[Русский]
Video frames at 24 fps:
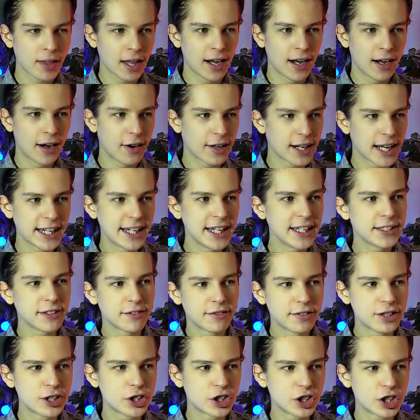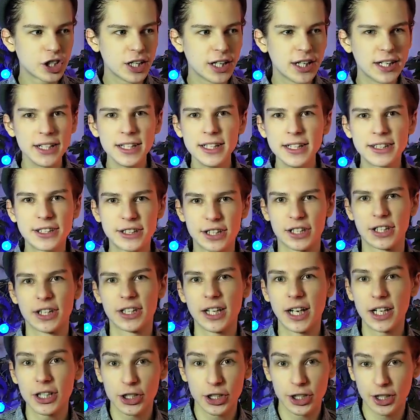а, какие-то высшие лица, да
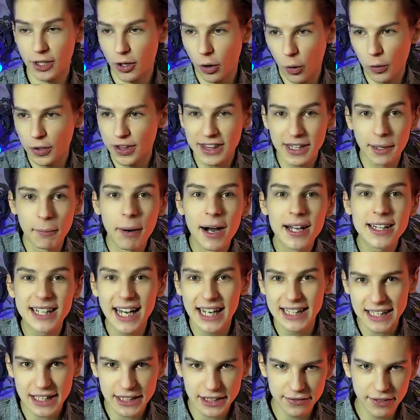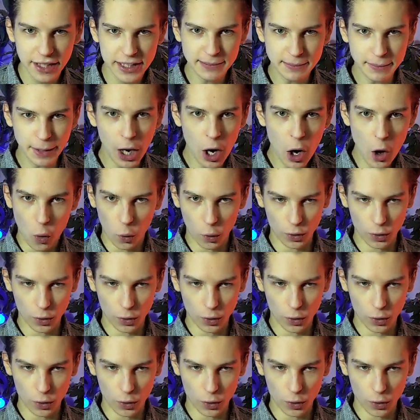даже хоть тамада на свадьбе,